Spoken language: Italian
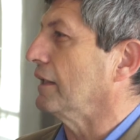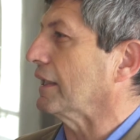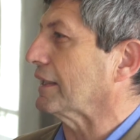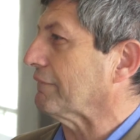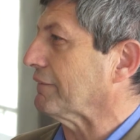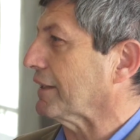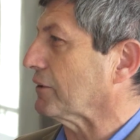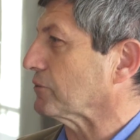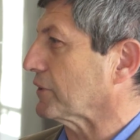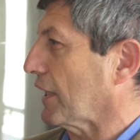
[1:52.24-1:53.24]
le attività
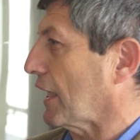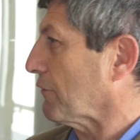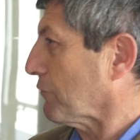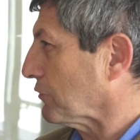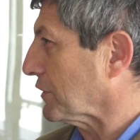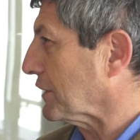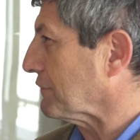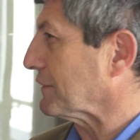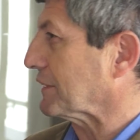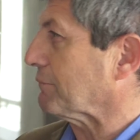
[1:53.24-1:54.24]
industriali a fronte di
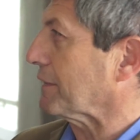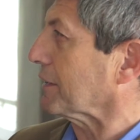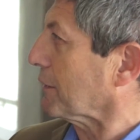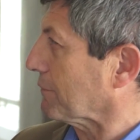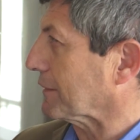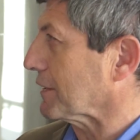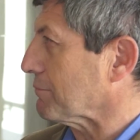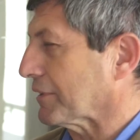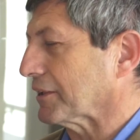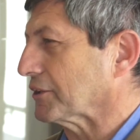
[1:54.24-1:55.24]
investimenti da parte delle
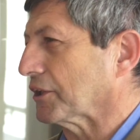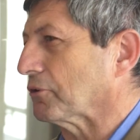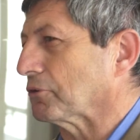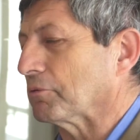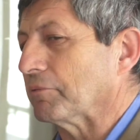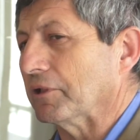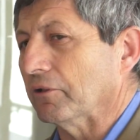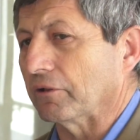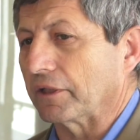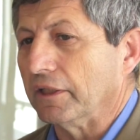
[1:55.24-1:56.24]
imprese di 108
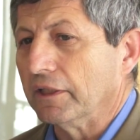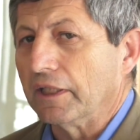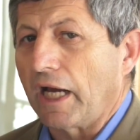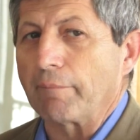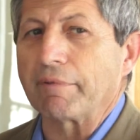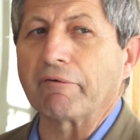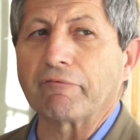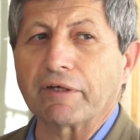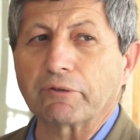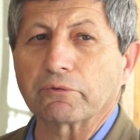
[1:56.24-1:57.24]
milioni. Abbiamo
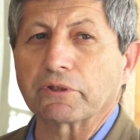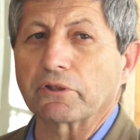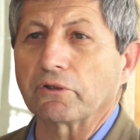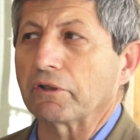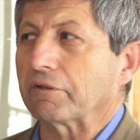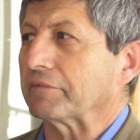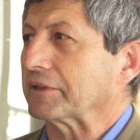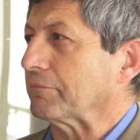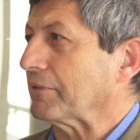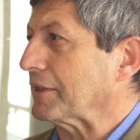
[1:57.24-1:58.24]
fatto ulteriori
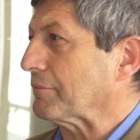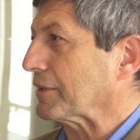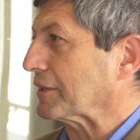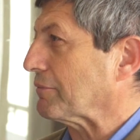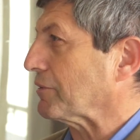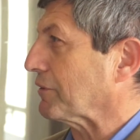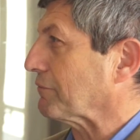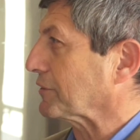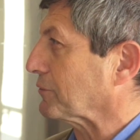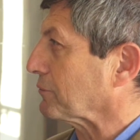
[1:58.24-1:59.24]
investimenti per 6 milioni
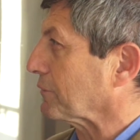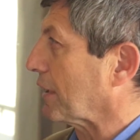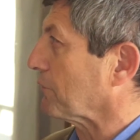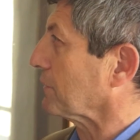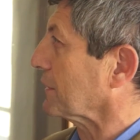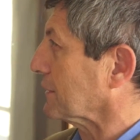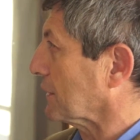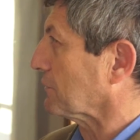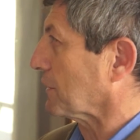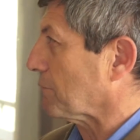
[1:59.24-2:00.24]
infrastrutturali
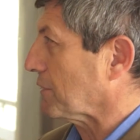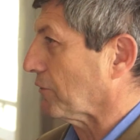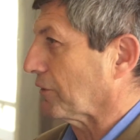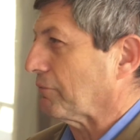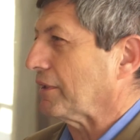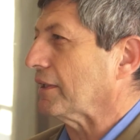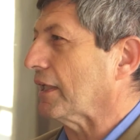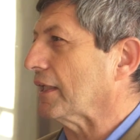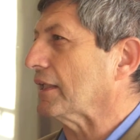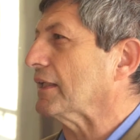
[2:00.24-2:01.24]
utilizzando 3 milioni, quindi
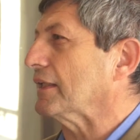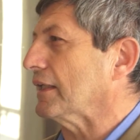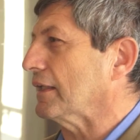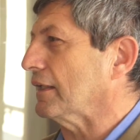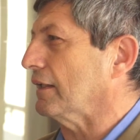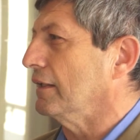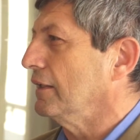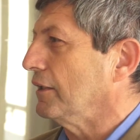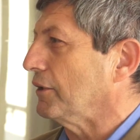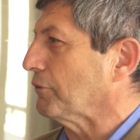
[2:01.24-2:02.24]
è l'idea
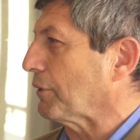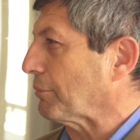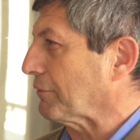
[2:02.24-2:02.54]
di una